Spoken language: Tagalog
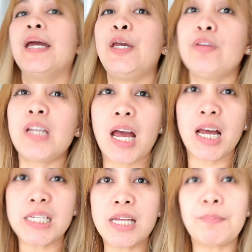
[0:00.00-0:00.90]
Yun
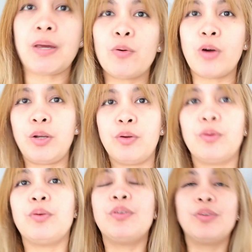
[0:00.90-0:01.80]
nga, sabi ko
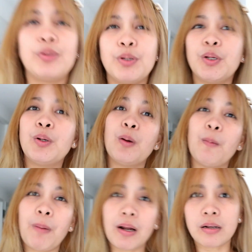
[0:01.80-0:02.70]
ano,
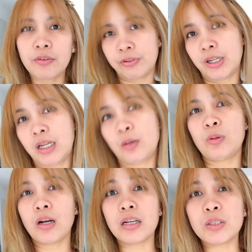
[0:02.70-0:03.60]
parang feeling ko
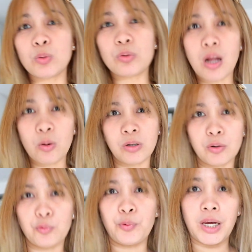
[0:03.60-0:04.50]
nakasuot ako
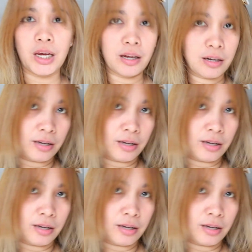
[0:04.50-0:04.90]
ng wig.